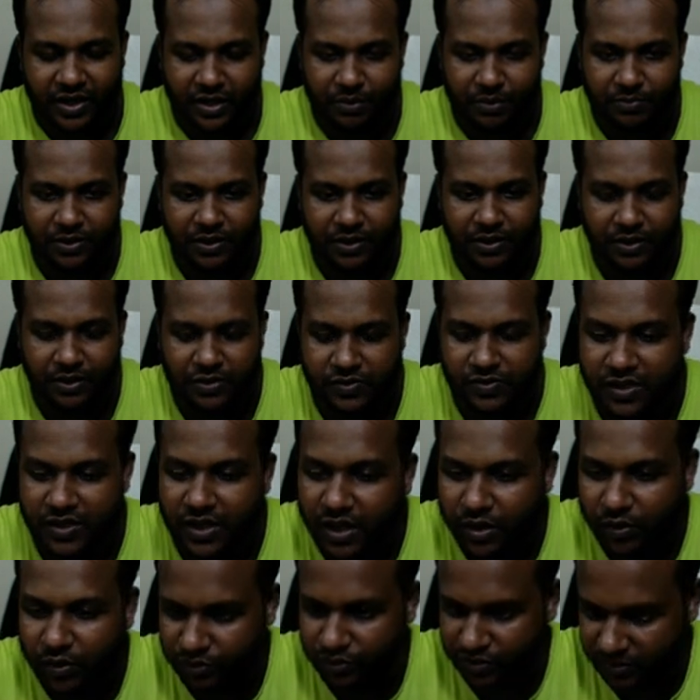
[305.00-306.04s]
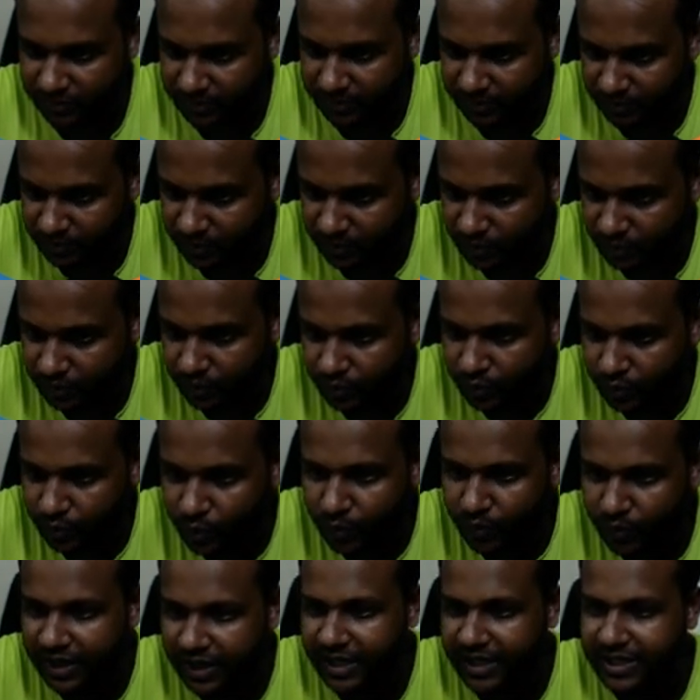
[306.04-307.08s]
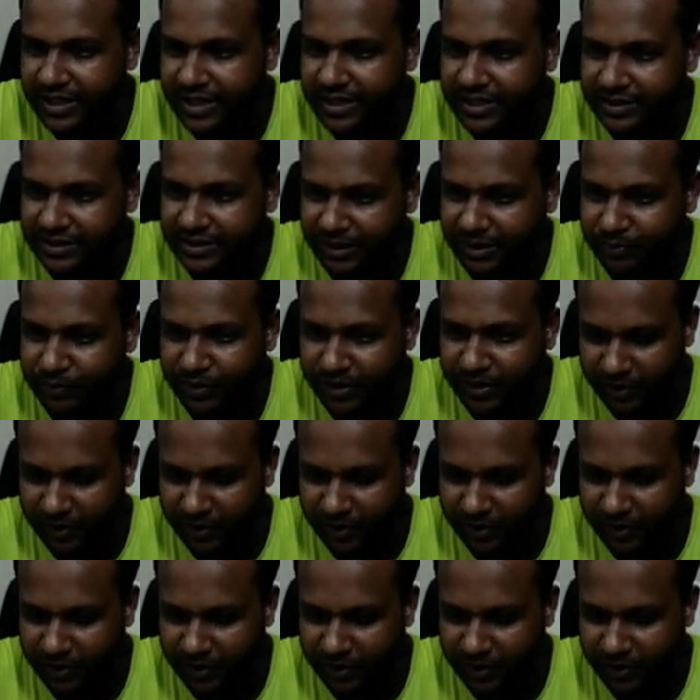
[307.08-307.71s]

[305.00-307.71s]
আমি সিলেক্ট করতে পারবো করে তারপর